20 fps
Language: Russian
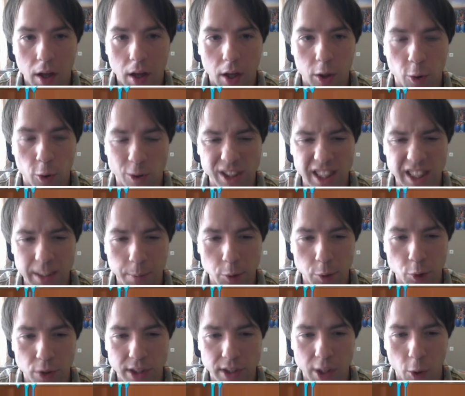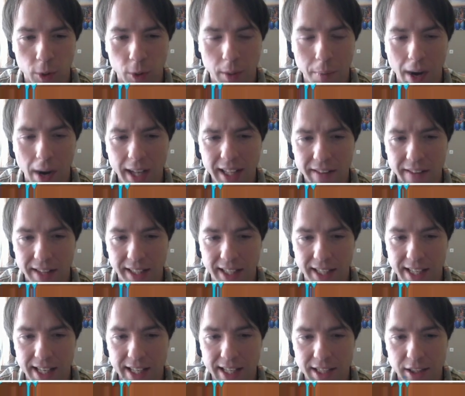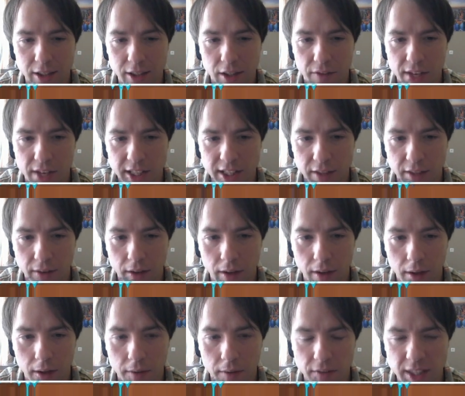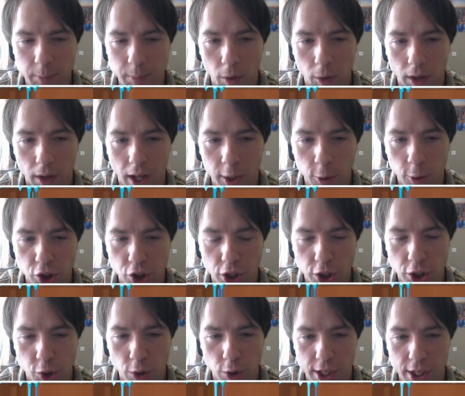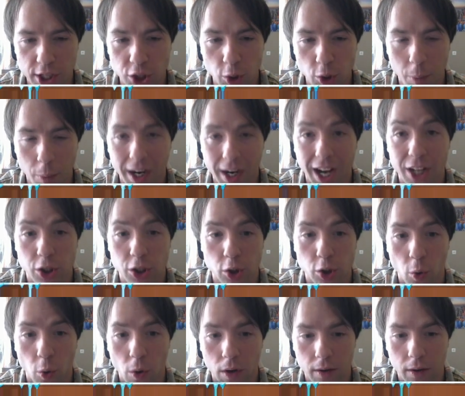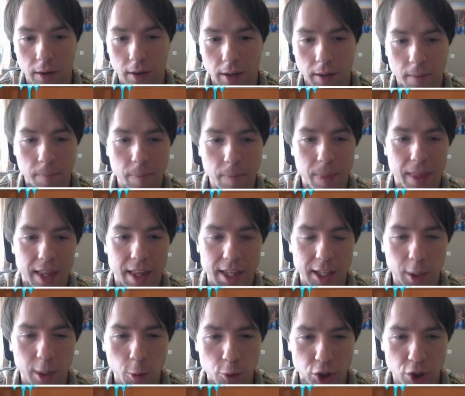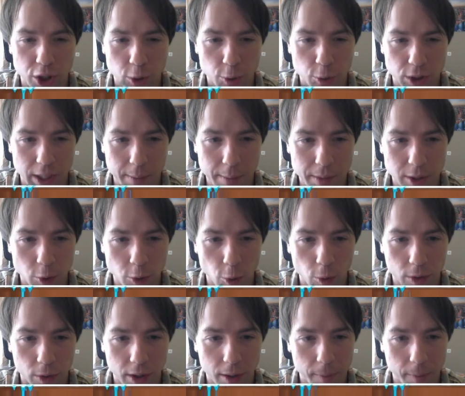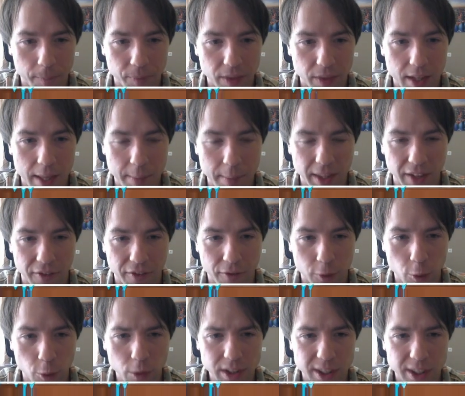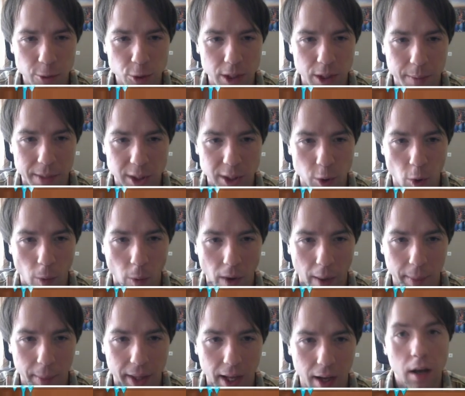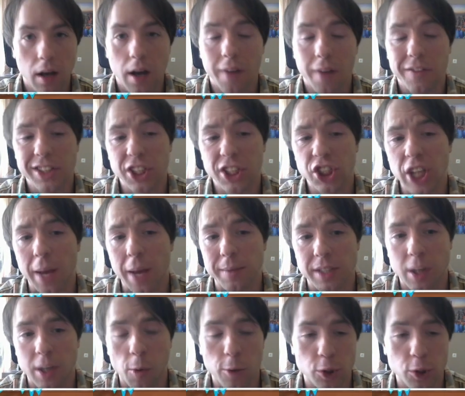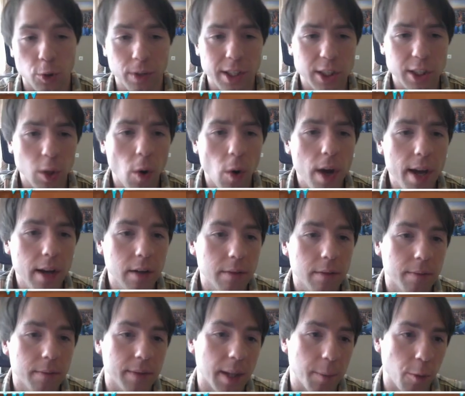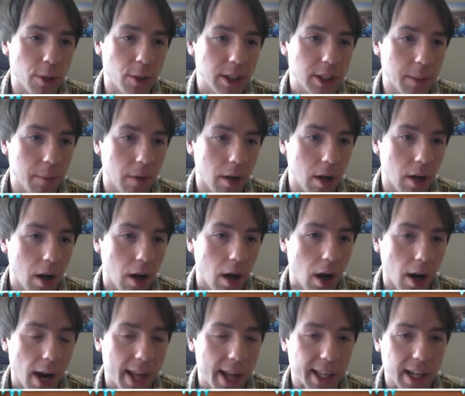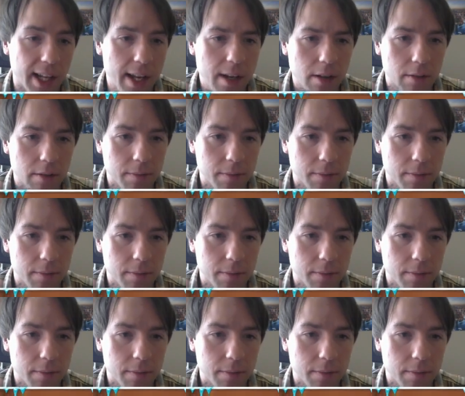Ну, кстати, почему-то здесь какой-то баг, наверное, есть. Видите, э, видимо, аддончик еще, еще пока что не дружит с русским, ну вот, именно тут с русским языком, как бы, да. Возвращаемся к окошку настроек. Допустим, а, right-клик.